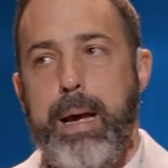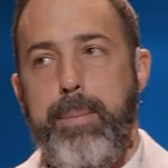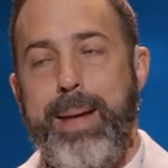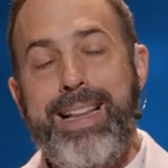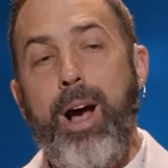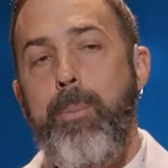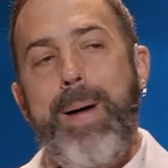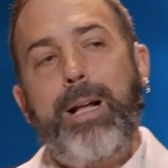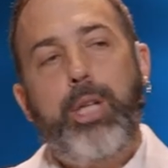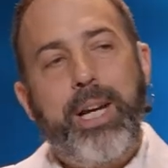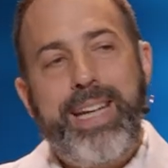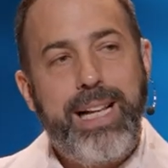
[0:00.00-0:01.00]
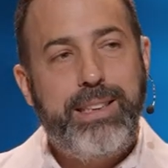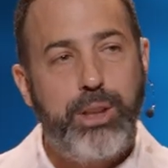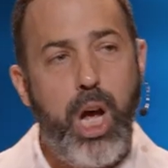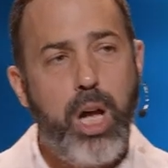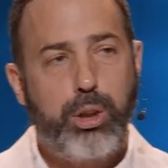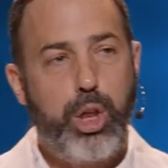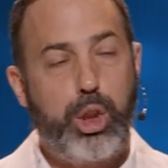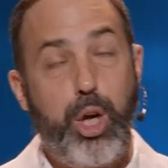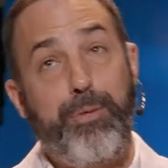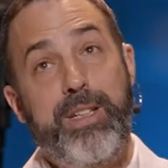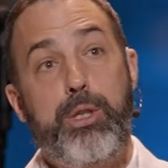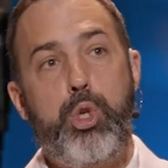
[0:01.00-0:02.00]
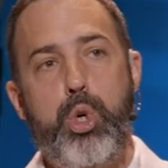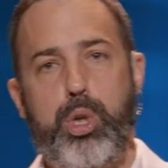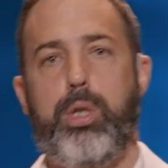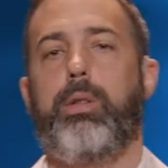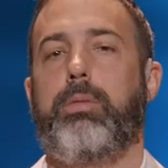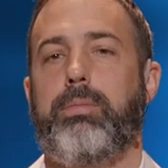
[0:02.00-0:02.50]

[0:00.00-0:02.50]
Maintenant, on parle de quelle sorte de toughnitude?